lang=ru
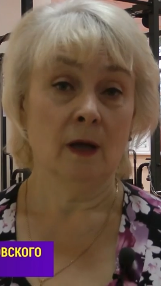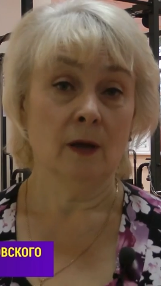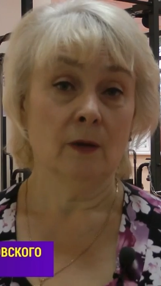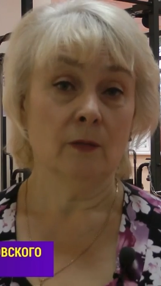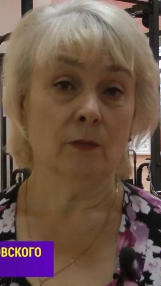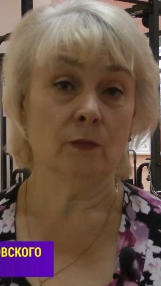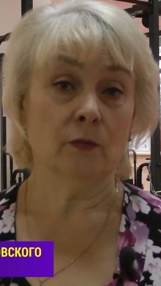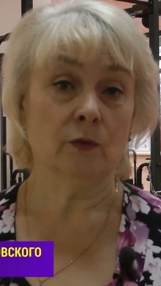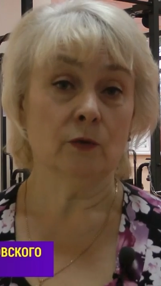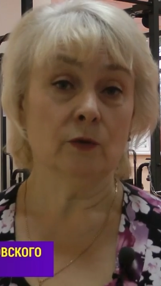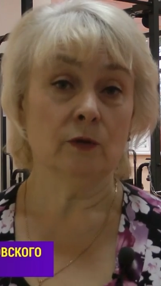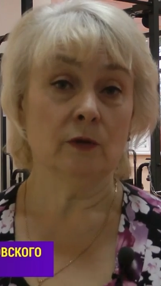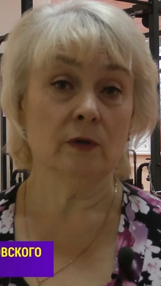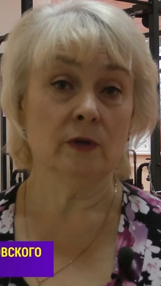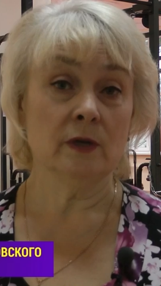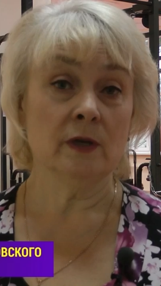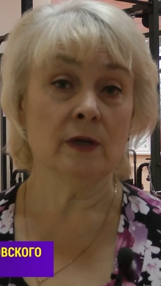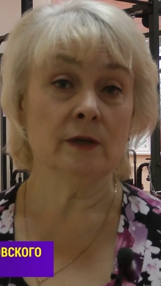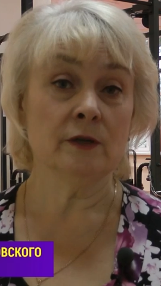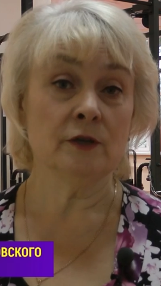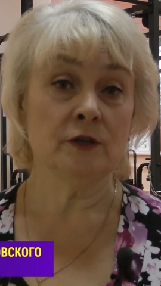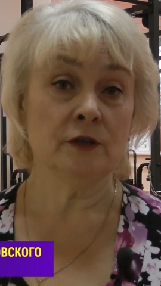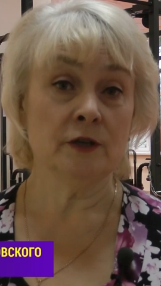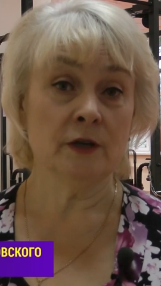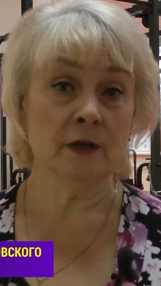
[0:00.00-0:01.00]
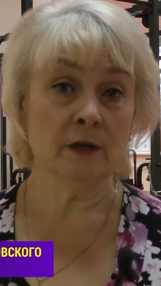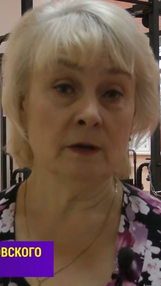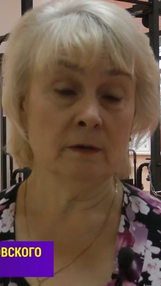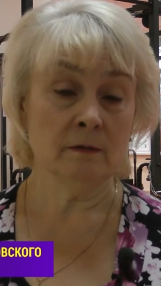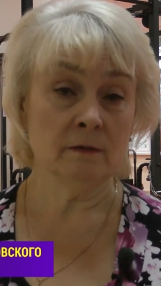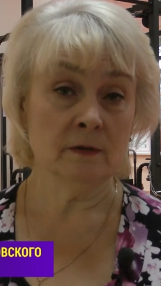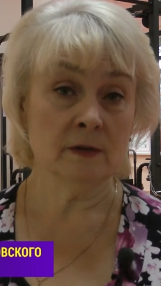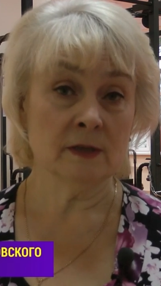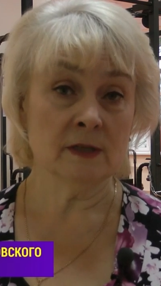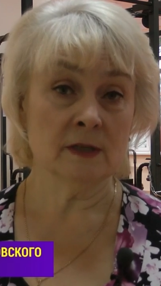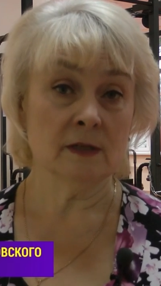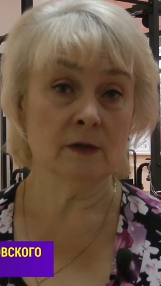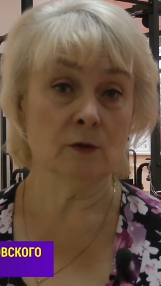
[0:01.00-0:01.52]
вот, не
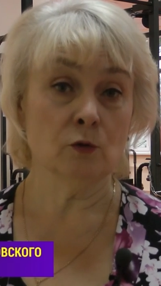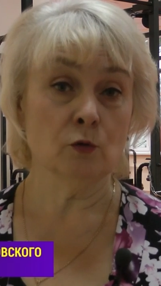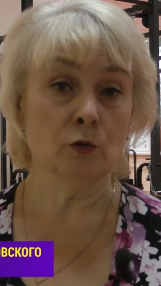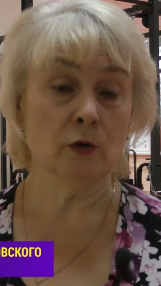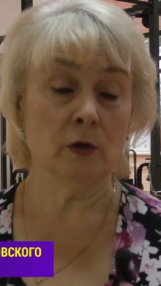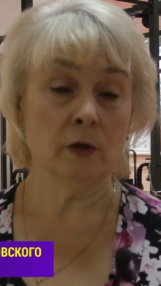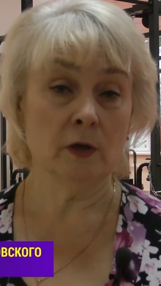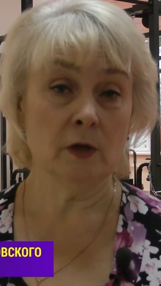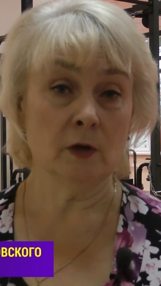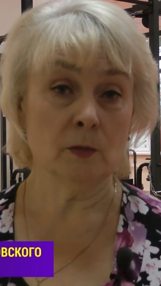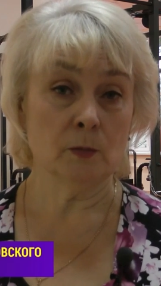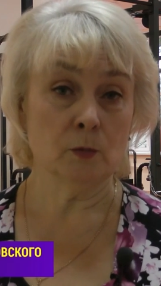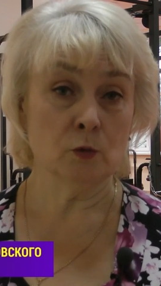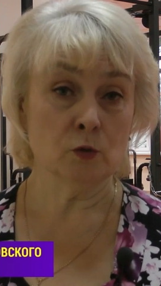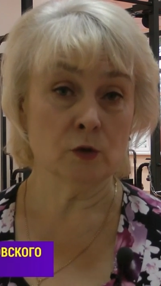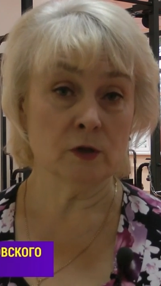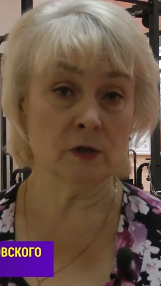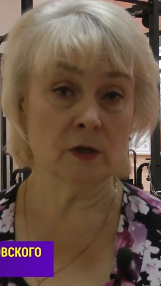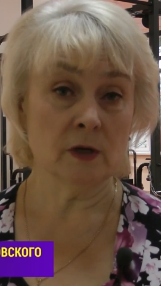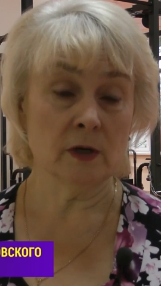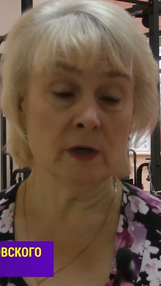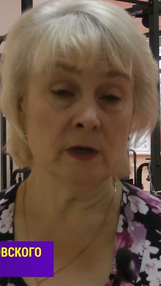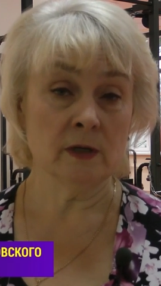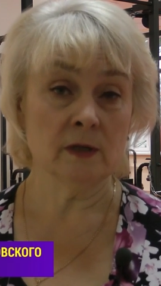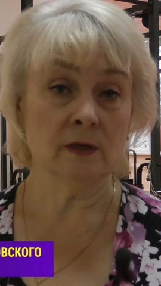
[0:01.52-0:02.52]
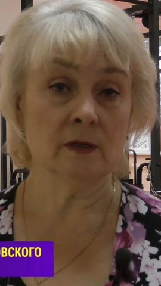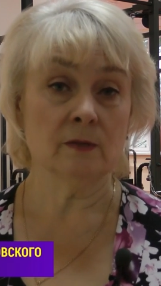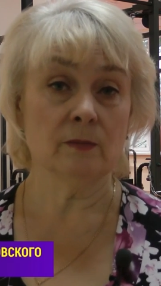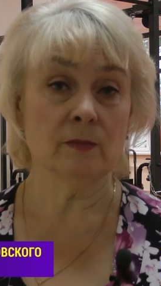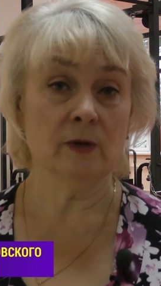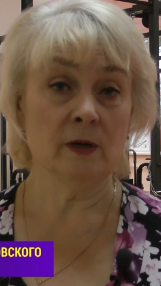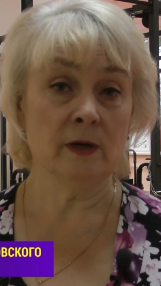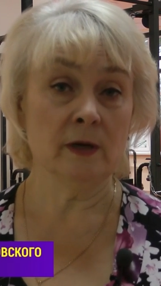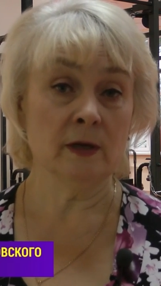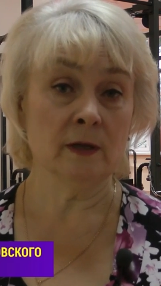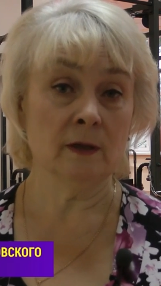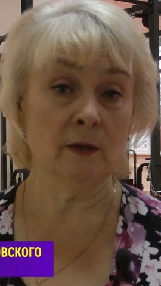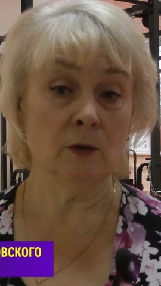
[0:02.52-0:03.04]
отчаиваться, руки не опускать,
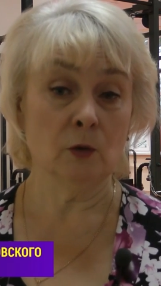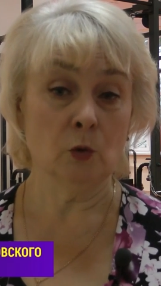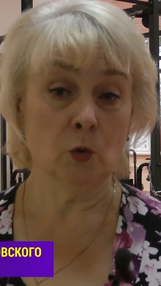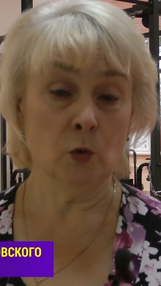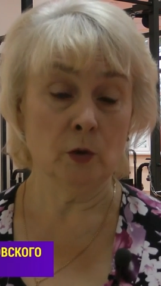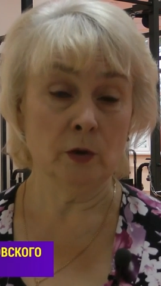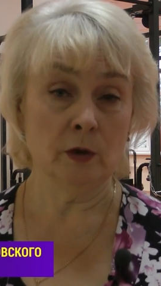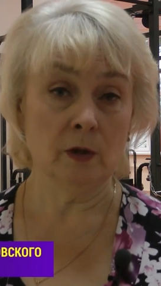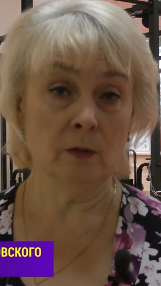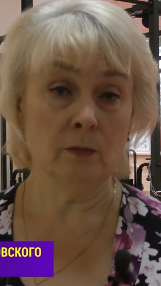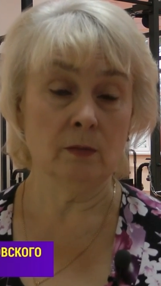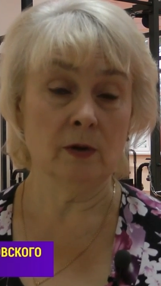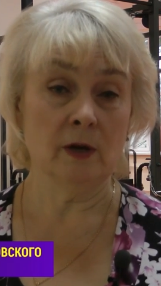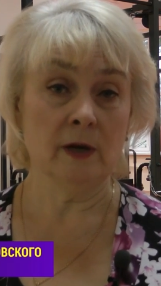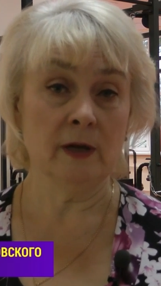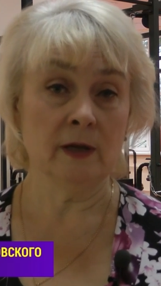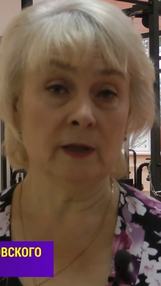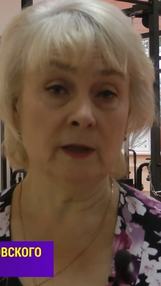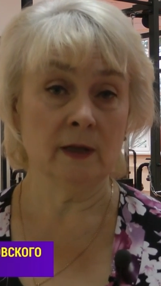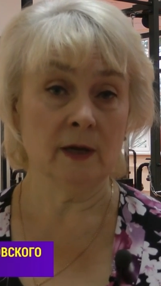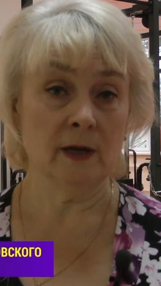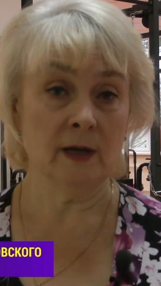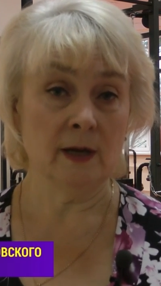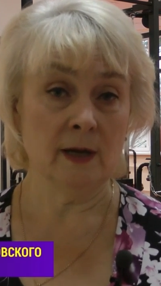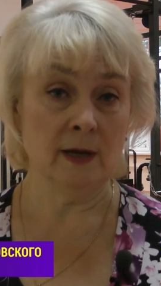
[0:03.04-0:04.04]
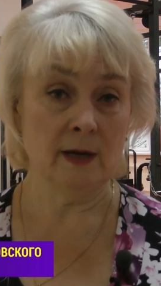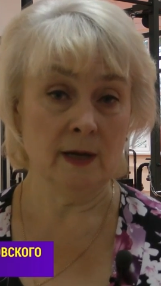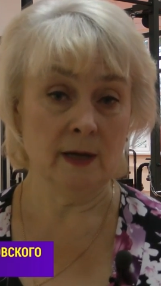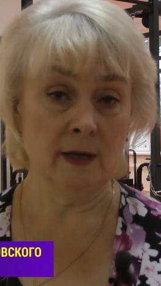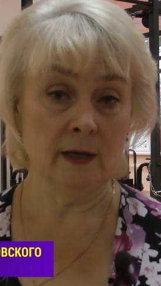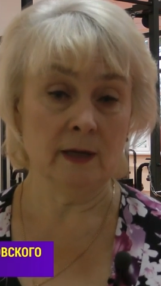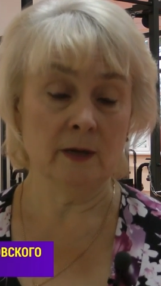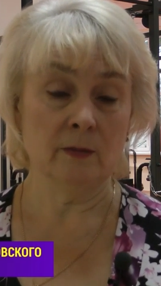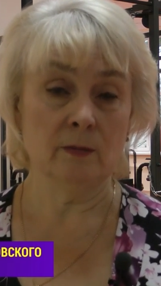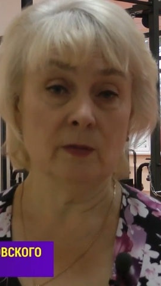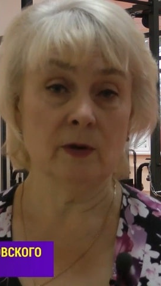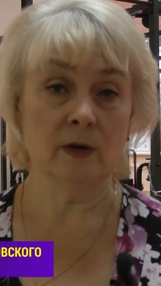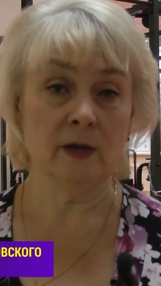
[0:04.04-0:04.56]
болят ноги, болят
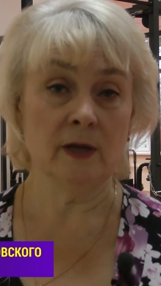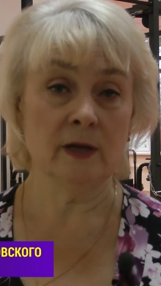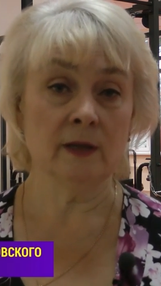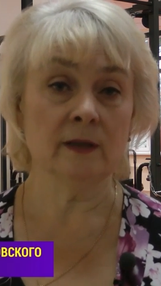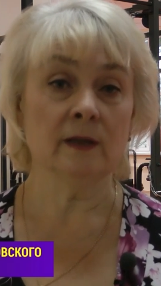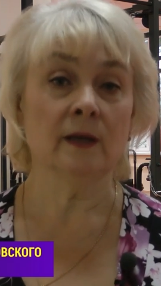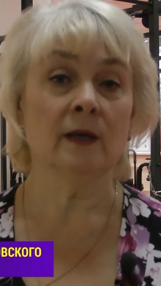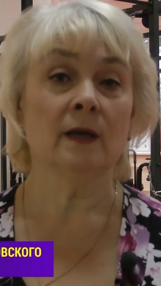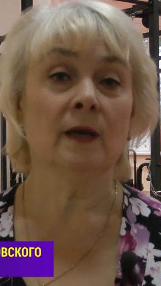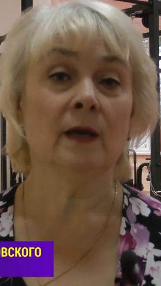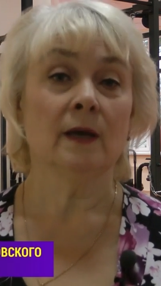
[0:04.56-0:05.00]
колени, болят